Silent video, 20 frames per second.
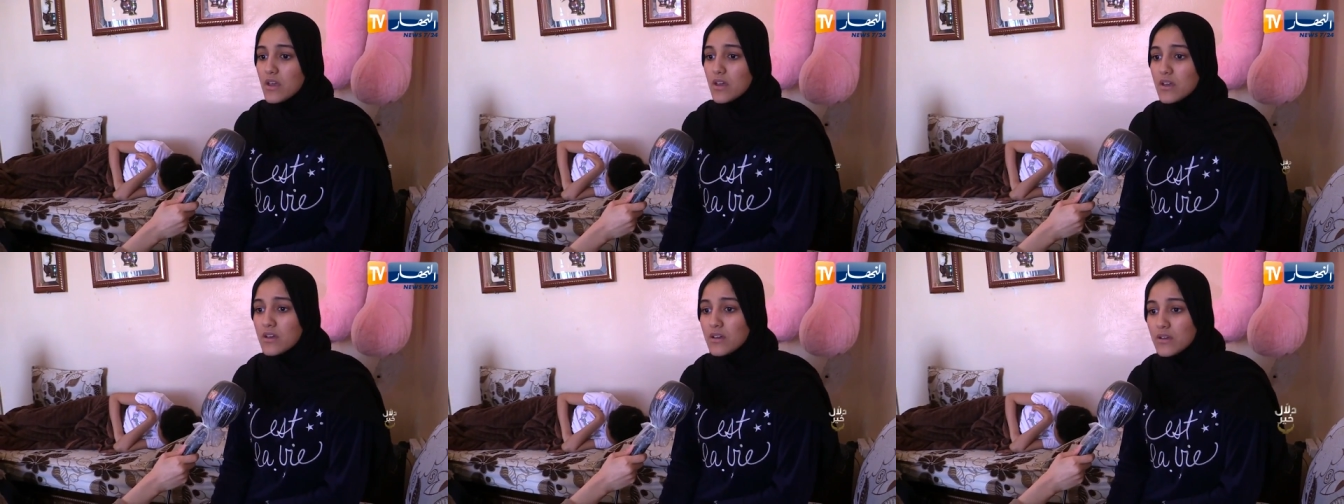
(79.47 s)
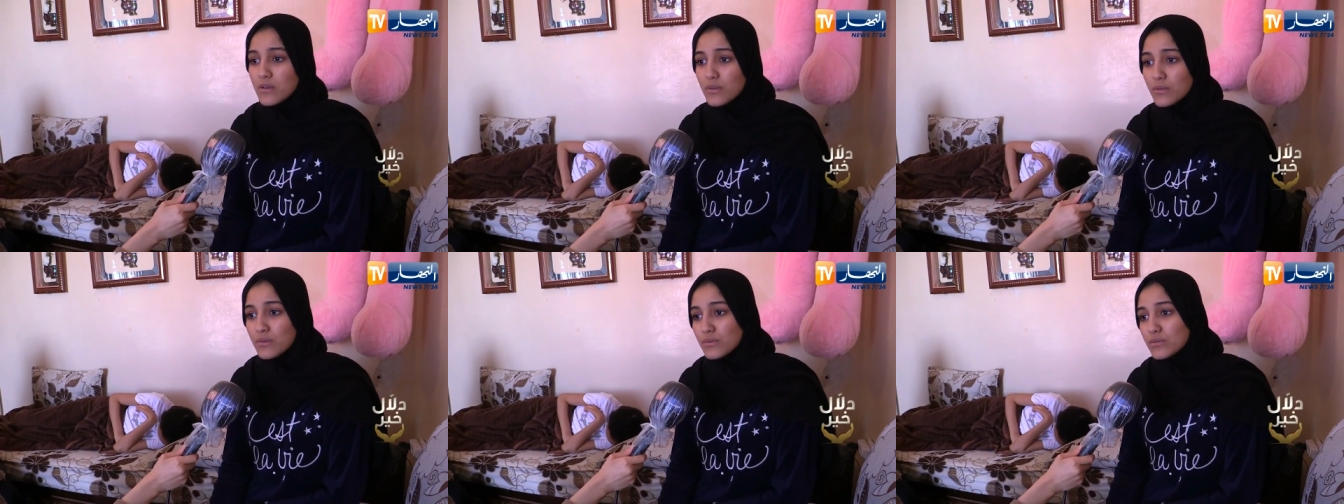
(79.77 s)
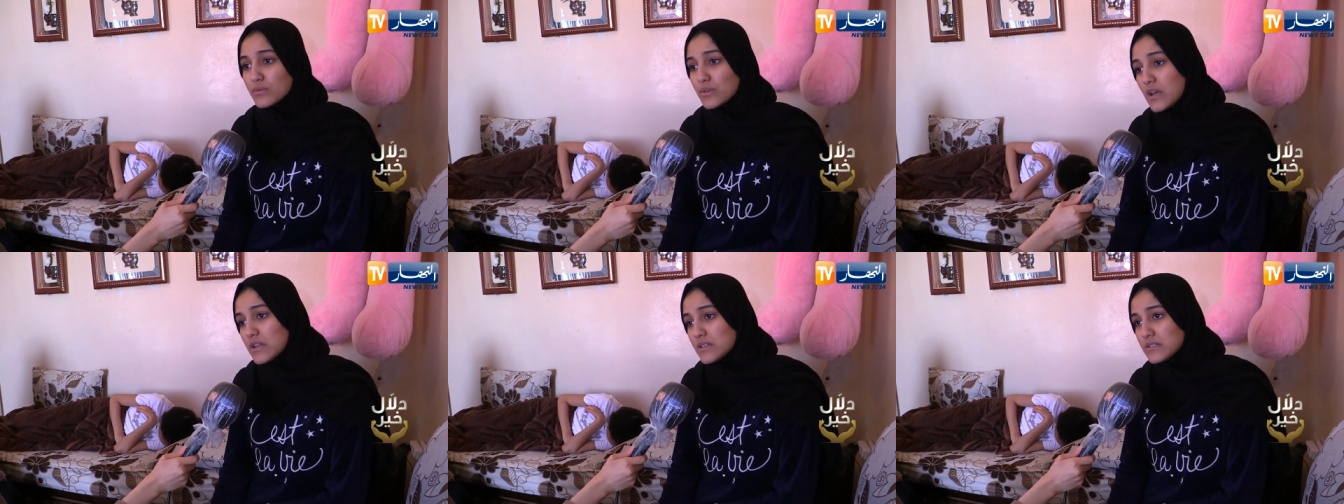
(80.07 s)
آه،
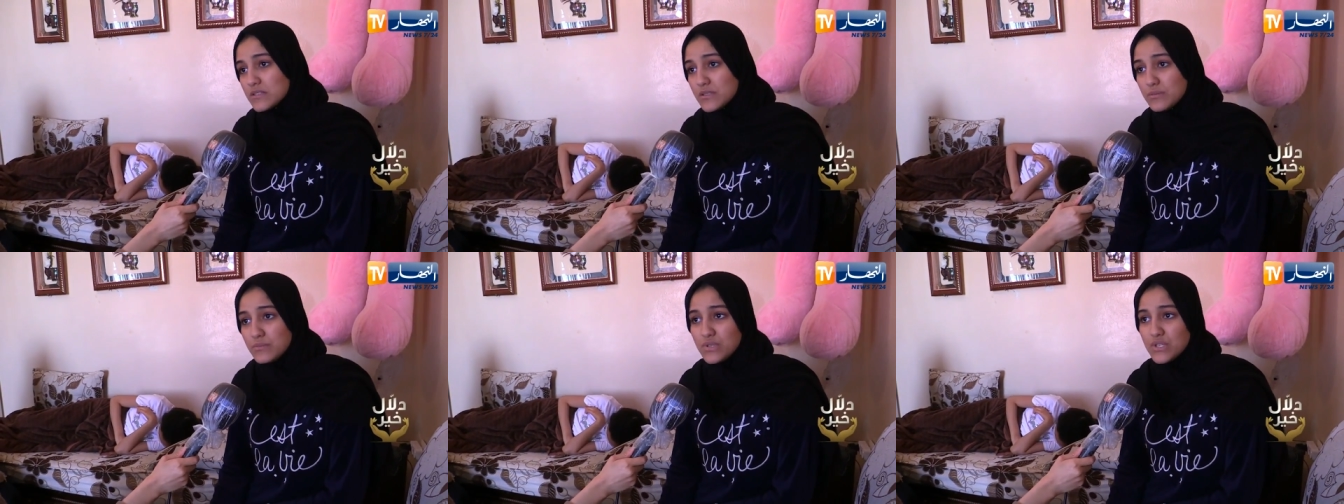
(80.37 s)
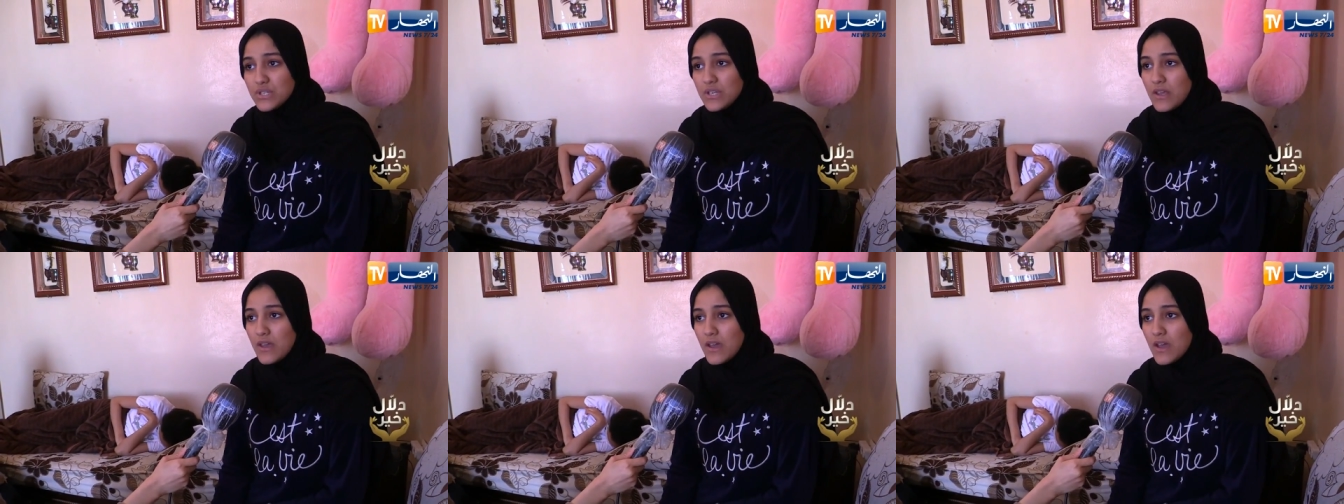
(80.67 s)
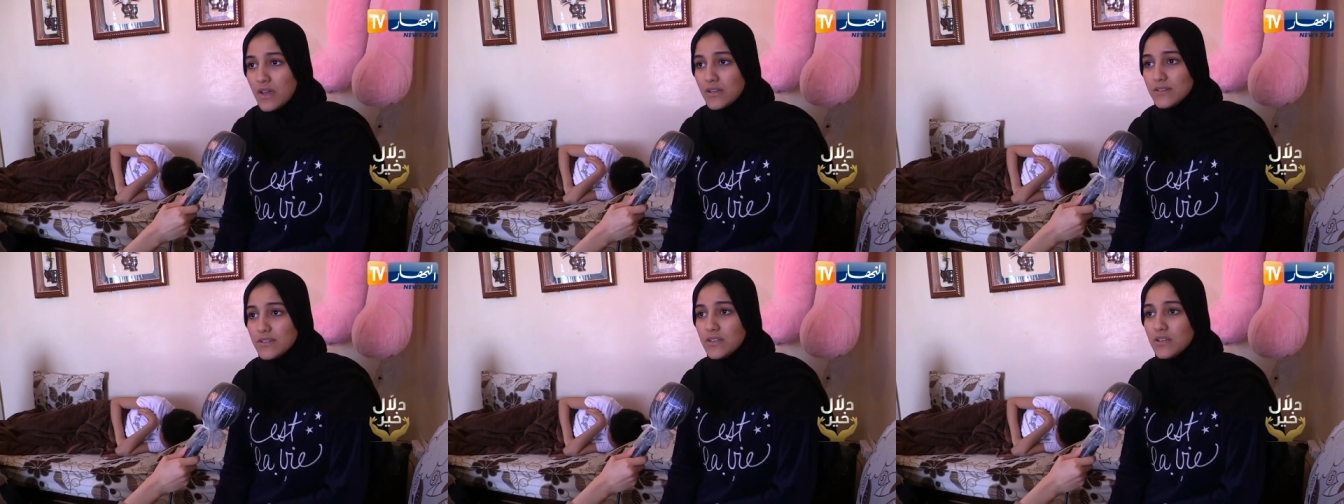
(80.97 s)
كانت تمشي
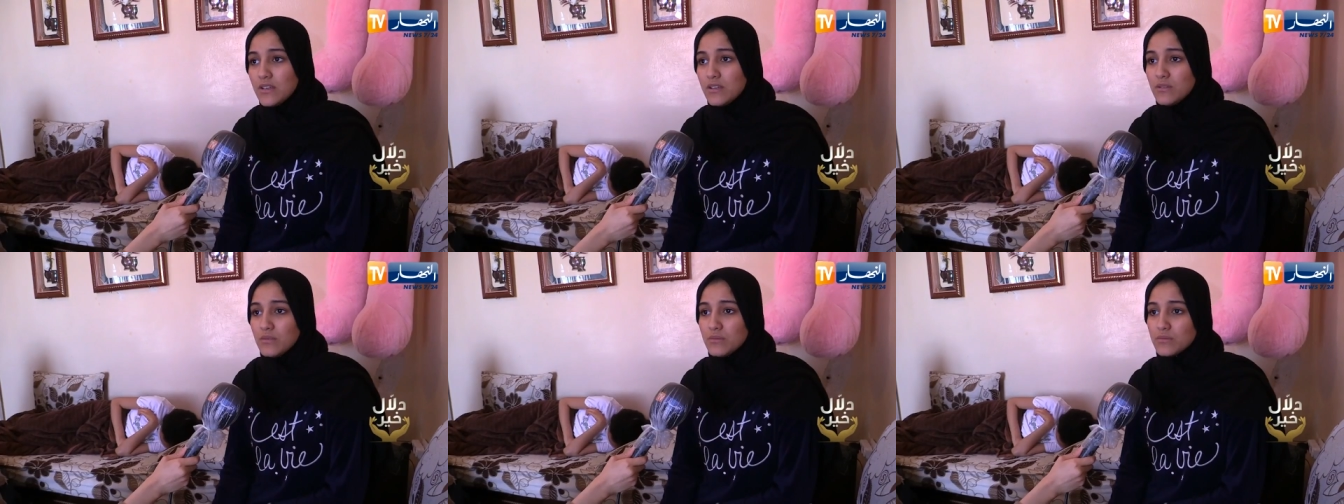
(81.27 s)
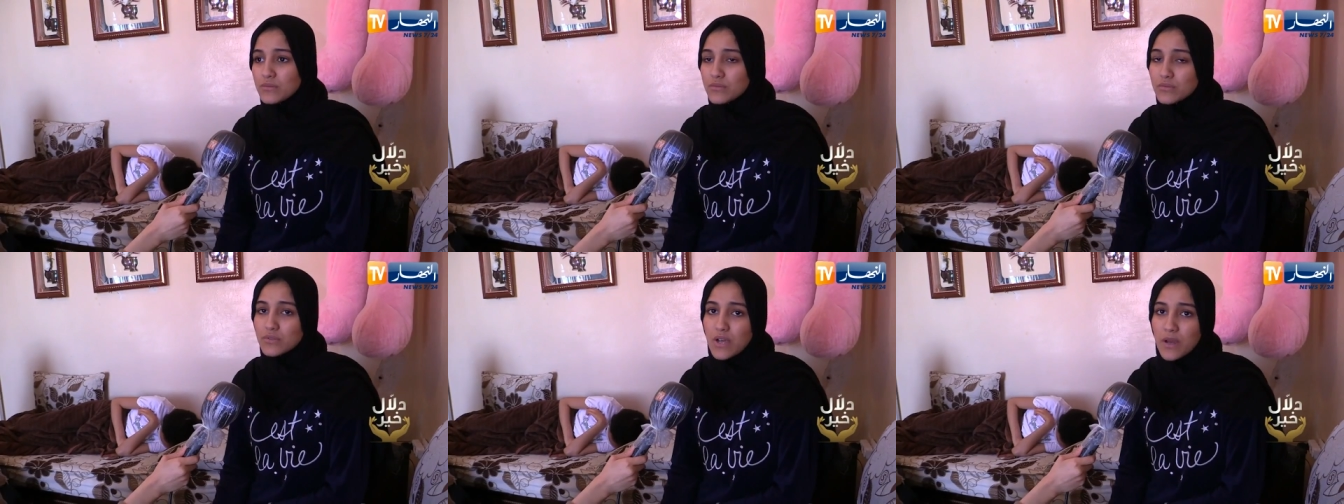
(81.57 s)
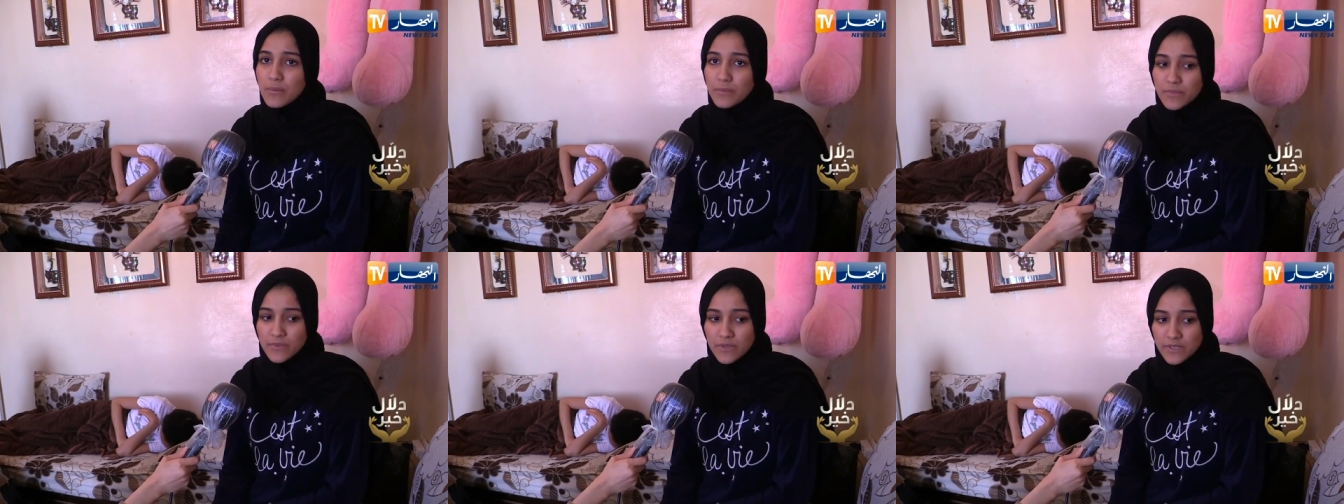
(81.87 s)
عادي ودوكا
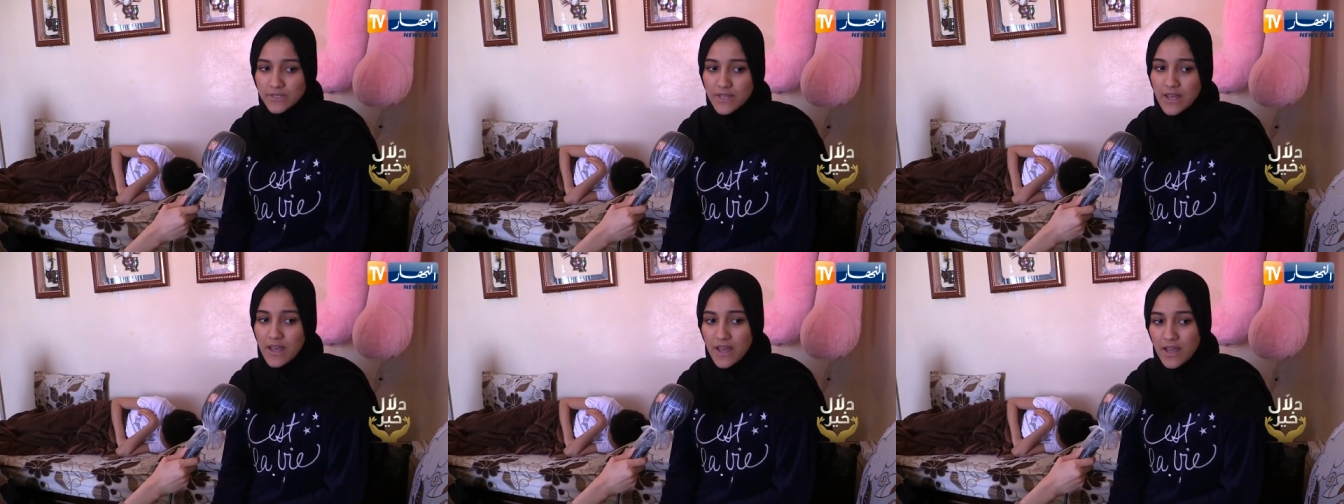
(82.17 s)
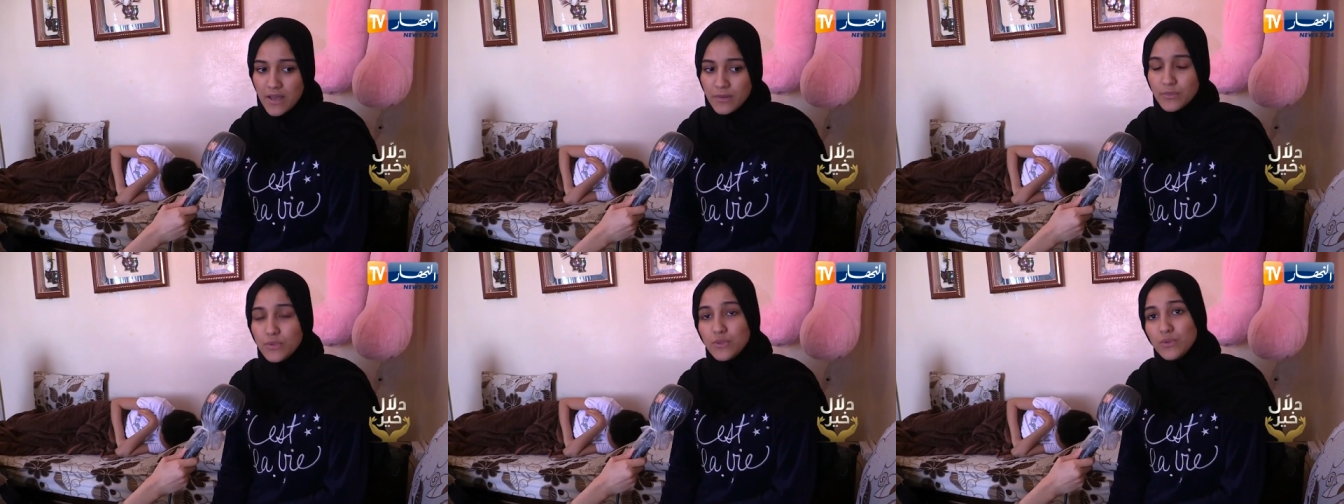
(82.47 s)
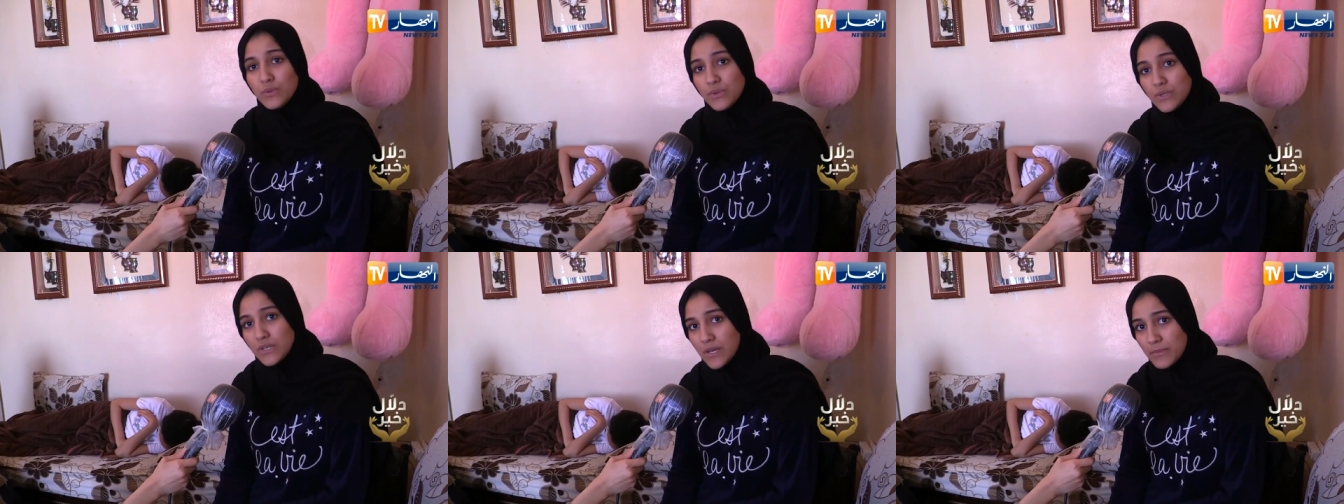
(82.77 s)
عندها
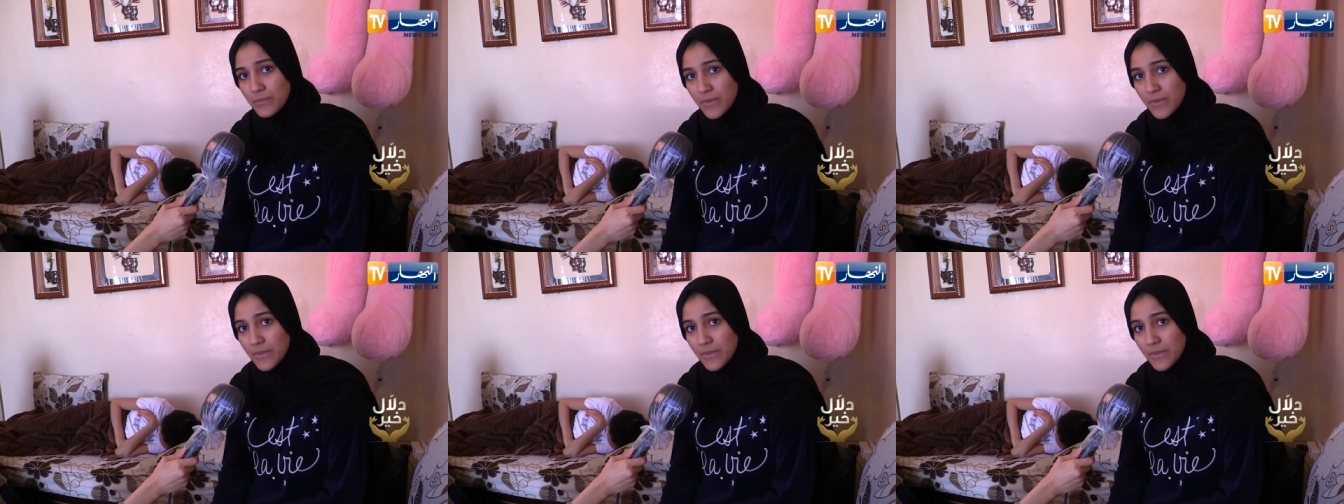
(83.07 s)
عامين وهي